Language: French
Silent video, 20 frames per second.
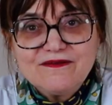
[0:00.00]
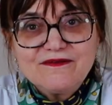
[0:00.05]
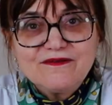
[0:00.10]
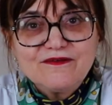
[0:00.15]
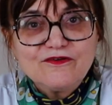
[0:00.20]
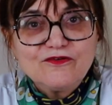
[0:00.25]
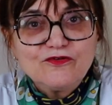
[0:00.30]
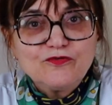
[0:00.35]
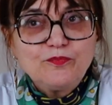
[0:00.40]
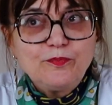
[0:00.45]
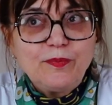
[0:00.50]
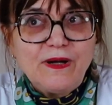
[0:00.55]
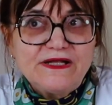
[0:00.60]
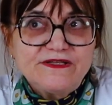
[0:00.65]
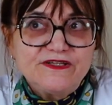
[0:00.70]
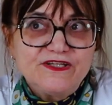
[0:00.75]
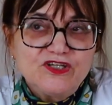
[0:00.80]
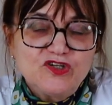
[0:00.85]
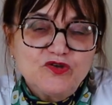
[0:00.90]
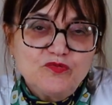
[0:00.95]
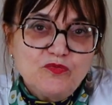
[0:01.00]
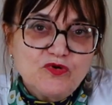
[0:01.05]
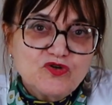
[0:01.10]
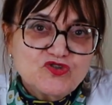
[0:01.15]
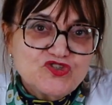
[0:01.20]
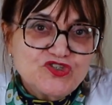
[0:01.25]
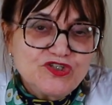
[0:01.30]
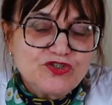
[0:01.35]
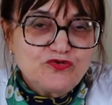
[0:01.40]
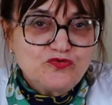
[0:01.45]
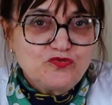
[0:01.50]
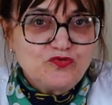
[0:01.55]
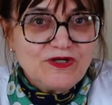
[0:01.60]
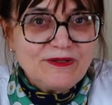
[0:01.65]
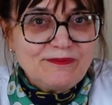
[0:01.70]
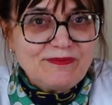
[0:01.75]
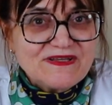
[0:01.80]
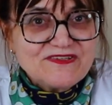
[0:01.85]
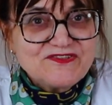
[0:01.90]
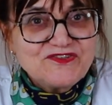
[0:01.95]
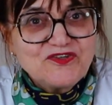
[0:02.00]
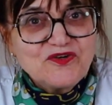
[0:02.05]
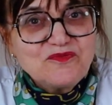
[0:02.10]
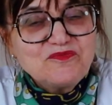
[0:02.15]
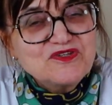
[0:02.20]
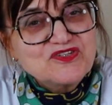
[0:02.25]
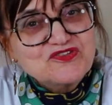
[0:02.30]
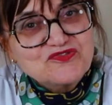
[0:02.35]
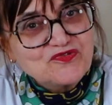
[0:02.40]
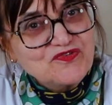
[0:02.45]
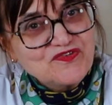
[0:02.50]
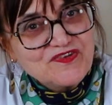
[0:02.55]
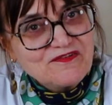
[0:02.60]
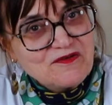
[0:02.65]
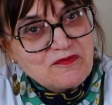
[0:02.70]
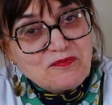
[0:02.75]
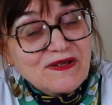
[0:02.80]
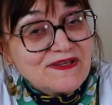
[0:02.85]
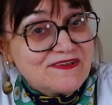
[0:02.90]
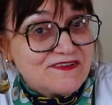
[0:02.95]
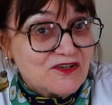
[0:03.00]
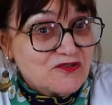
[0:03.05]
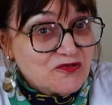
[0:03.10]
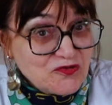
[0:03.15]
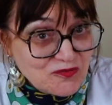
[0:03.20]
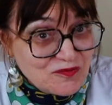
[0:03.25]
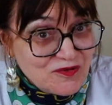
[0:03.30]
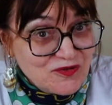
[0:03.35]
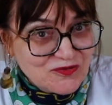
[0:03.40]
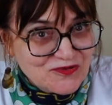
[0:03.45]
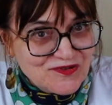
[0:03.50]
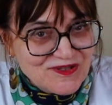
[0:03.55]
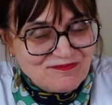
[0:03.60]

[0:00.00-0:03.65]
euh, pratiquement chez tous les patients, mais je ne savais pas exactement au